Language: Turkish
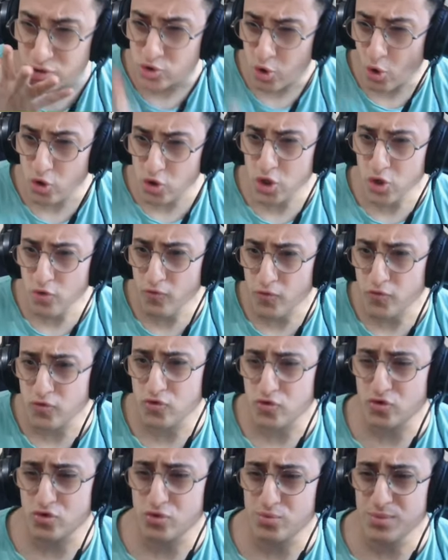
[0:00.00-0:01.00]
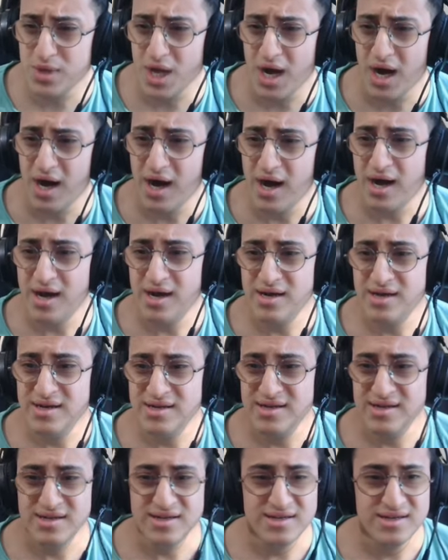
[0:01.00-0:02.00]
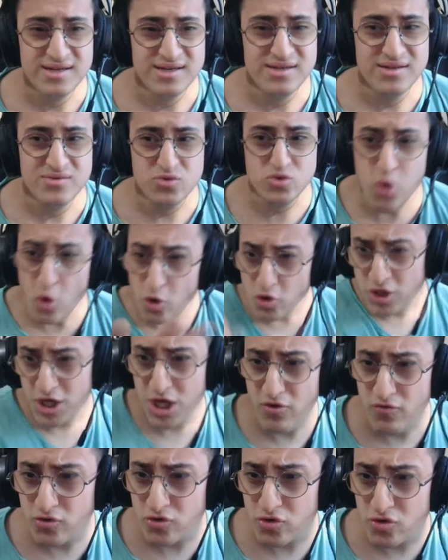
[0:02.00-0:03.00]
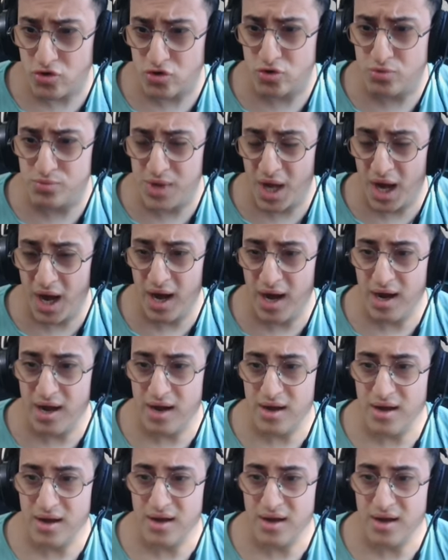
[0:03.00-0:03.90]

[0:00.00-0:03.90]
çok iyi vuruyorum ya. Çok iyi vuruyorum ya.